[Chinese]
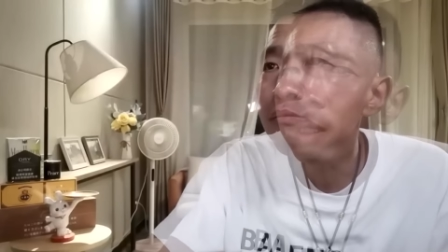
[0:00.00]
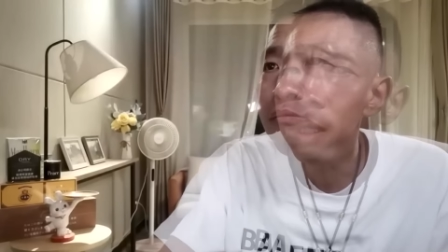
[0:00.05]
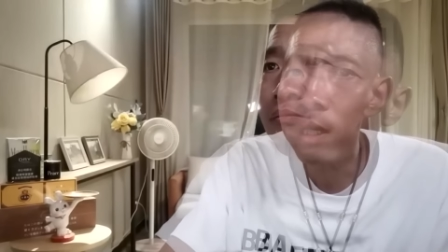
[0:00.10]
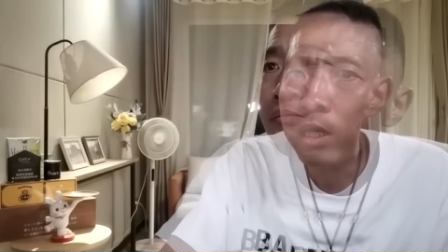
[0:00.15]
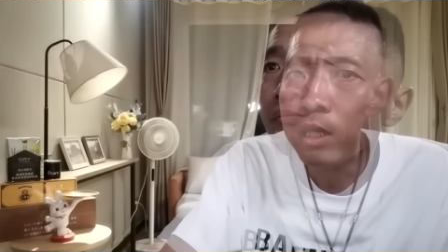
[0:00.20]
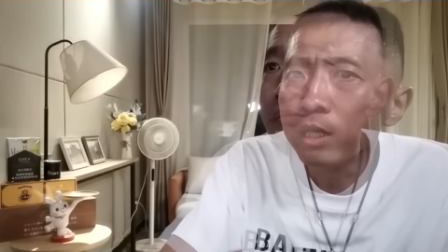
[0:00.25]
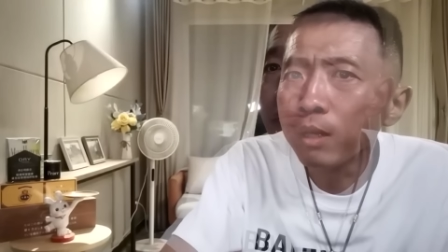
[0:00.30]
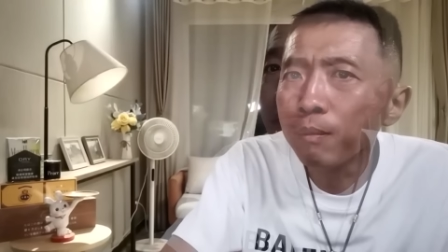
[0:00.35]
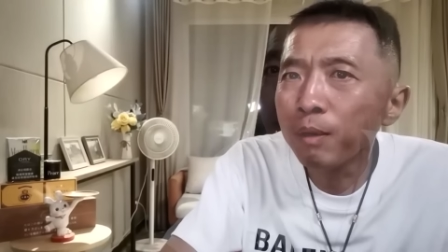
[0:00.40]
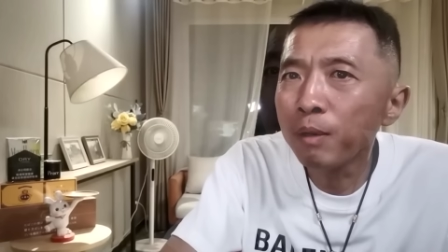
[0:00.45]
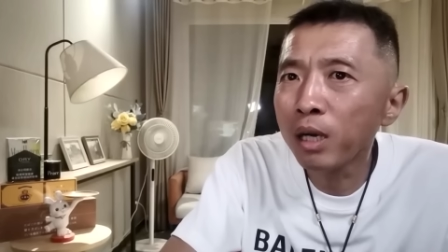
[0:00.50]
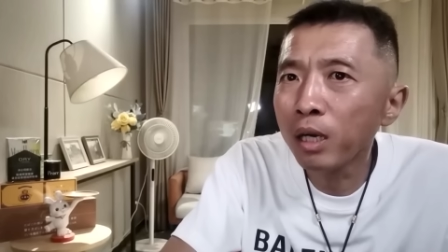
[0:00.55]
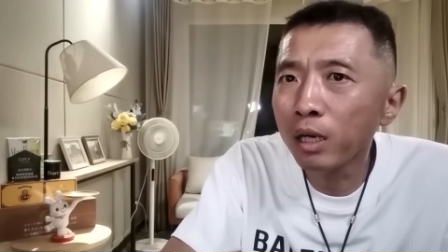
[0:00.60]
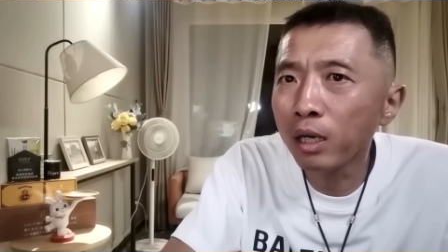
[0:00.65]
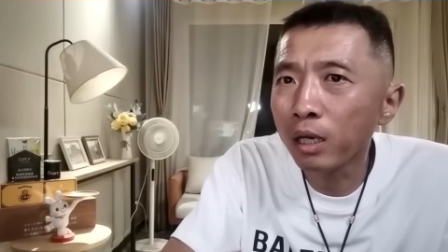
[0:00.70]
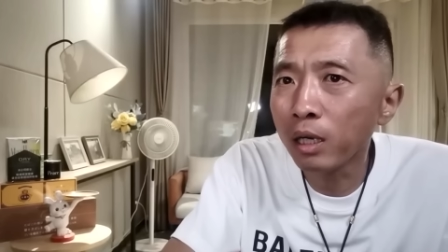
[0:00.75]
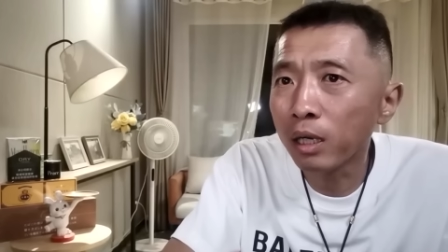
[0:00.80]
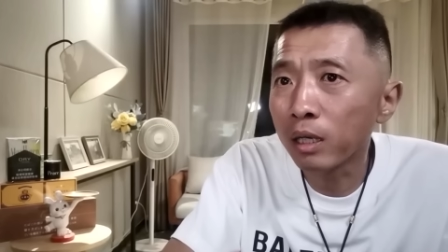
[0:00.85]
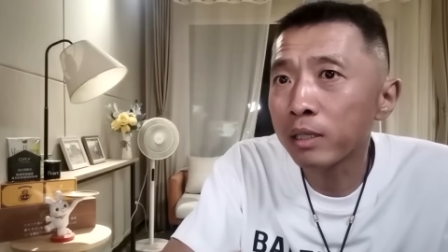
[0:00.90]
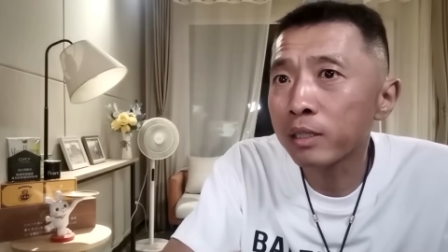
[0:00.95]
那
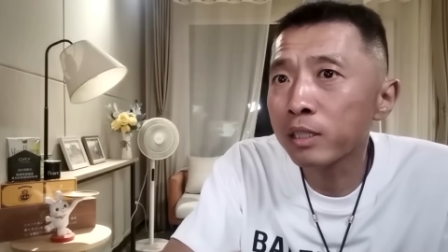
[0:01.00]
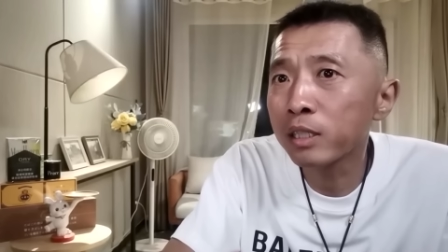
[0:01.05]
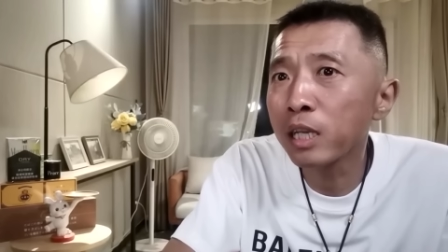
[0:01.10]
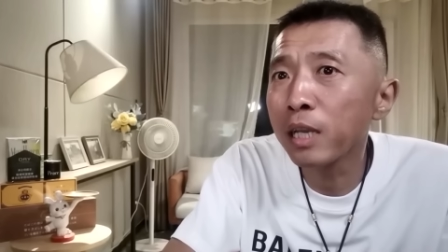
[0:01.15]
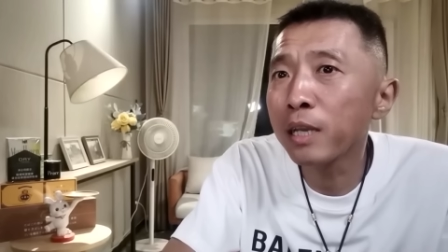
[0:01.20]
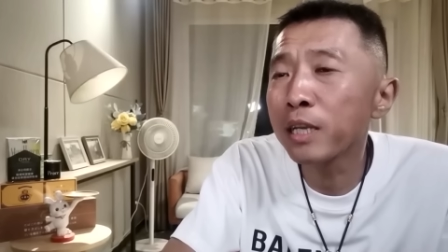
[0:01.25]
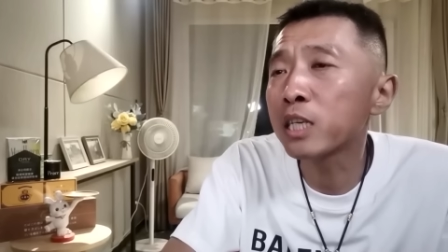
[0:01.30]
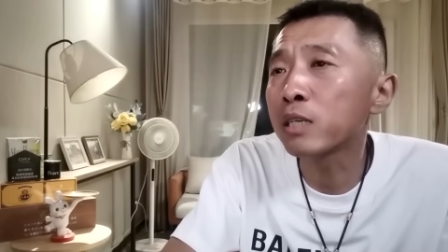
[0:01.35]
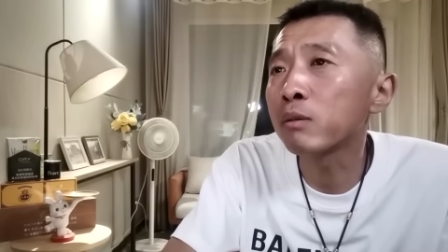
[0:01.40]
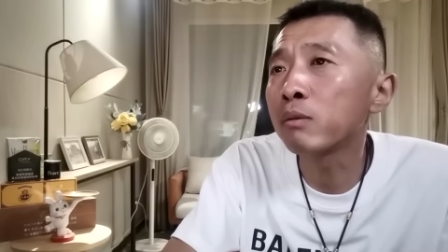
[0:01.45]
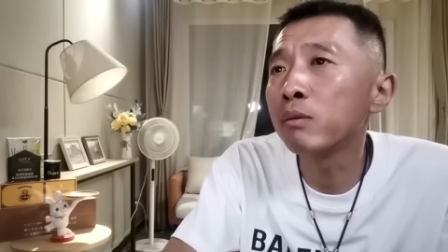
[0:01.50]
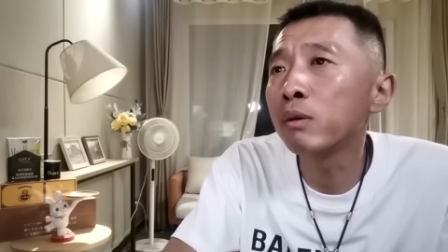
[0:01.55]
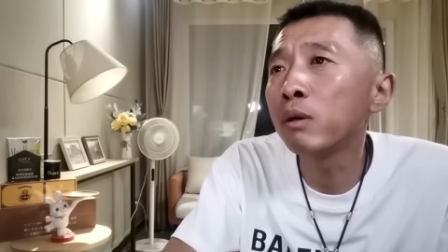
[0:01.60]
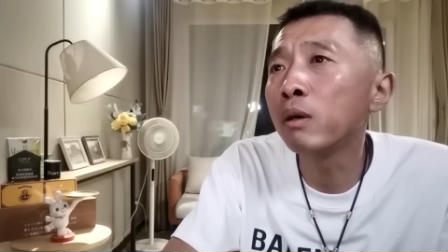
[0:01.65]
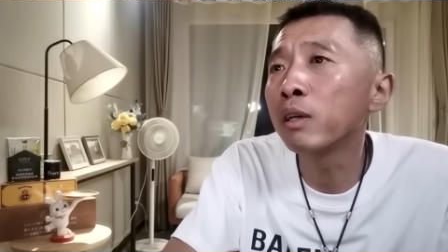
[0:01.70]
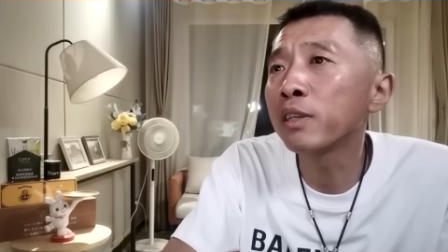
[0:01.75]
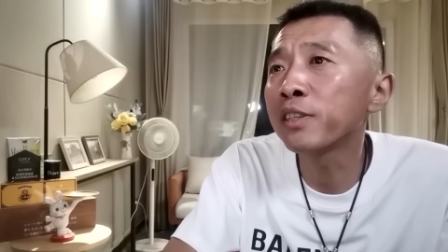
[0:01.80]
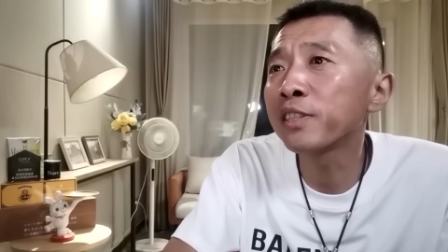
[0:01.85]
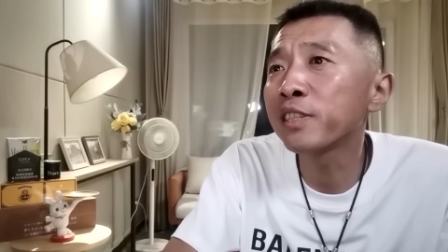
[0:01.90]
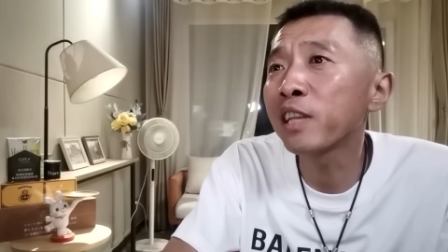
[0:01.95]
么这时
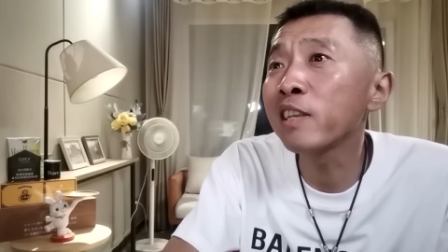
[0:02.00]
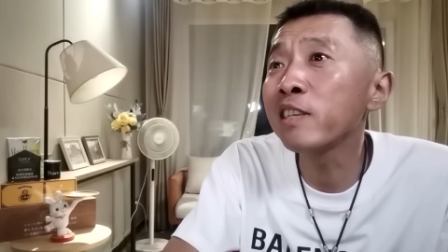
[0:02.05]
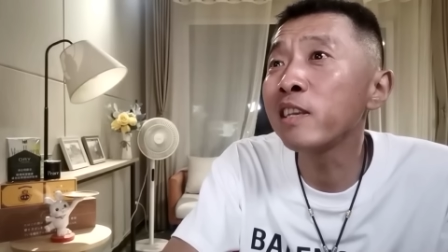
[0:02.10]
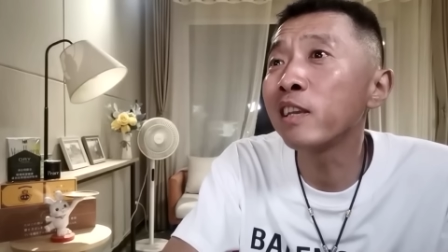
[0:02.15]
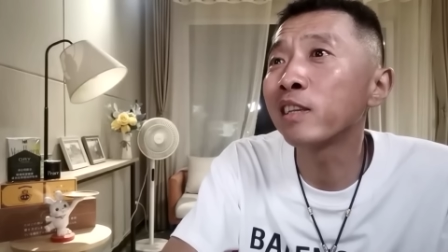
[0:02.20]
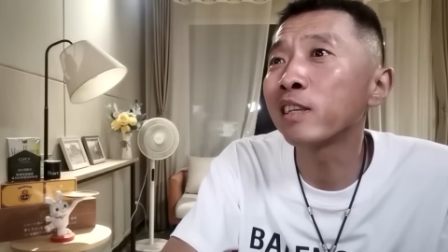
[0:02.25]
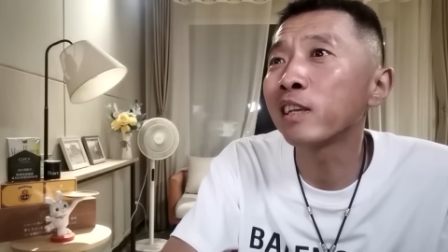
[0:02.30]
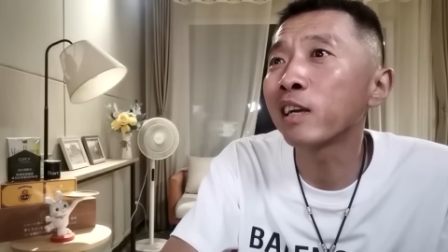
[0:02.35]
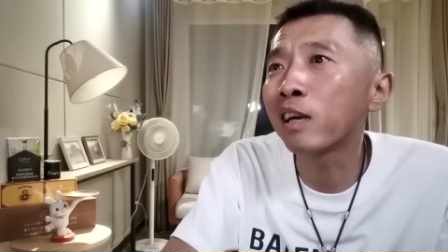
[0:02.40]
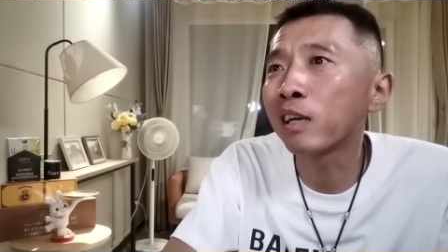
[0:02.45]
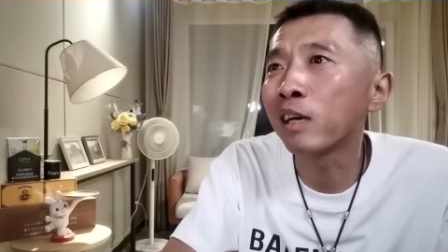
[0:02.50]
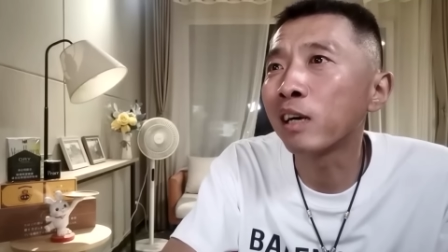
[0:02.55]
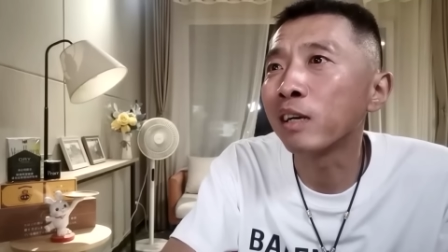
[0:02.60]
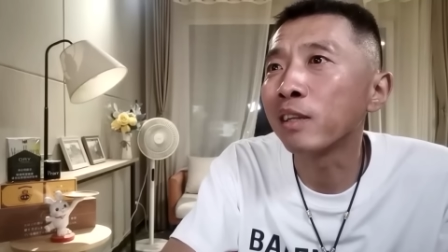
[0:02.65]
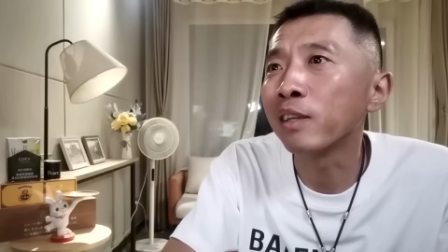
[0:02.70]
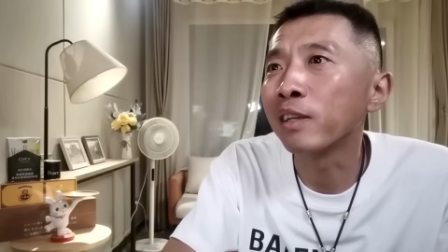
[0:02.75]
候三爷在干啥呢？